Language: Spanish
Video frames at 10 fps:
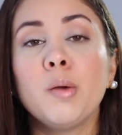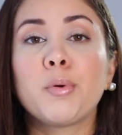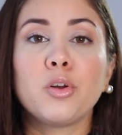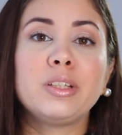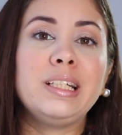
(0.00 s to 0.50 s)

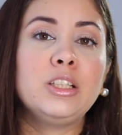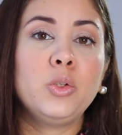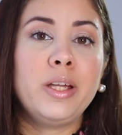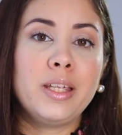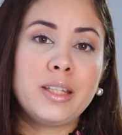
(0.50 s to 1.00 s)
Por lo
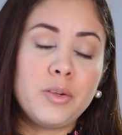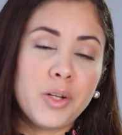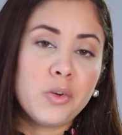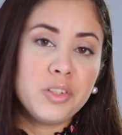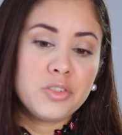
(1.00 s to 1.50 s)
tanto, ella tenía
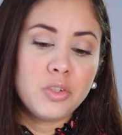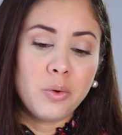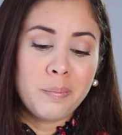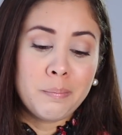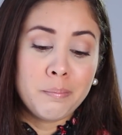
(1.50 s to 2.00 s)
una
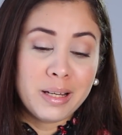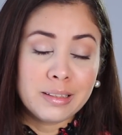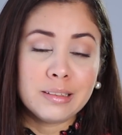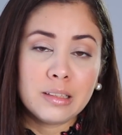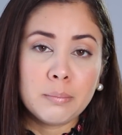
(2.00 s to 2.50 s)
condición bastante